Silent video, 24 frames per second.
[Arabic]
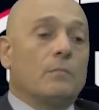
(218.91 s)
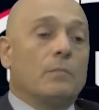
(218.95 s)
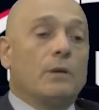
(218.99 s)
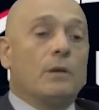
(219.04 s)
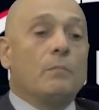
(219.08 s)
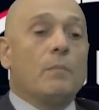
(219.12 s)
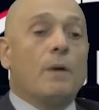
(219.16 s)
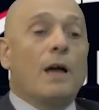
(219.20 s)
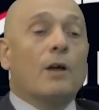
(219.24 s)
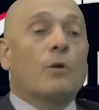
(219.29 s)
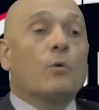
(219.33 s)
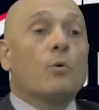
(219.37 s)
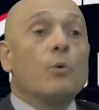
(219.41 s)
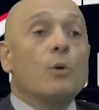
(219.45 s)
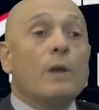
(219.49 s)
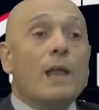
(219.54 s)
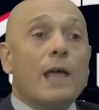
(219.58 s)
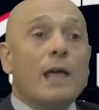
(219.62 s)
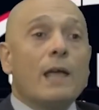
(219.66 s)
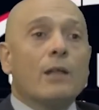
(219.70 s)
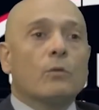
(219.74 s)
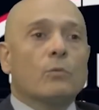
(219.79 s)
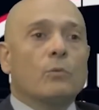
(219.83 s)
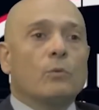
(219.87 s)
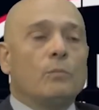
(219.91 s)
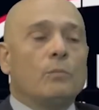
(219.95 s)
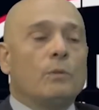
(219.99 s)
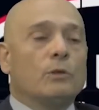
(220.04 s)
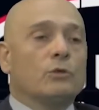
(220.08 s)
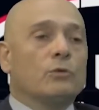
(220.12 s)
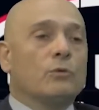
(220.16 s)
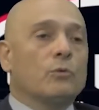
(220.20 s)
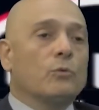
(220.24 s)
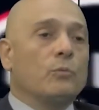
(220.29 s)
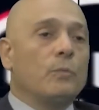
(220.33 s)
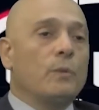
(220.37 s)
بالمأكولات
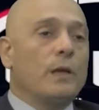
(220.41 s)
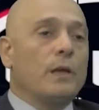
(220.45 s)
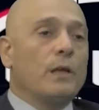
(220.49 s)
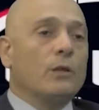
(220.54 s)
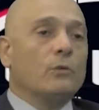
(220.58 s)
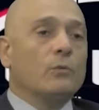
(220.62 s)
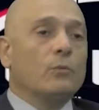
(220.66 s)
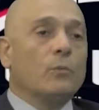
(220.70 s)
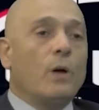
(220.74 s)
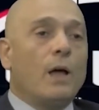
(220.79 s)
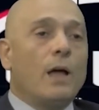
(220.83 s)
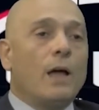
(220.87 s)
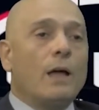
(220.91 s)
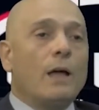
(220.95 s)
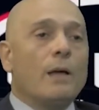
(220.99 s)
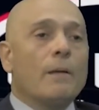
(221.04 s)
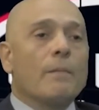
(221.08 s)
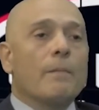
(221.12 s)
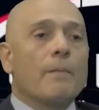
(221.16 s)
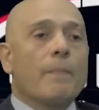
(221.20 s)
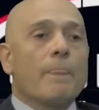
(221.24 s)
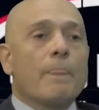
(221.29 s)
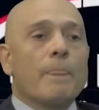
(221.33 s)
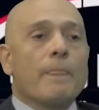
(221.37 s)
والمشروبات نعم و... أكل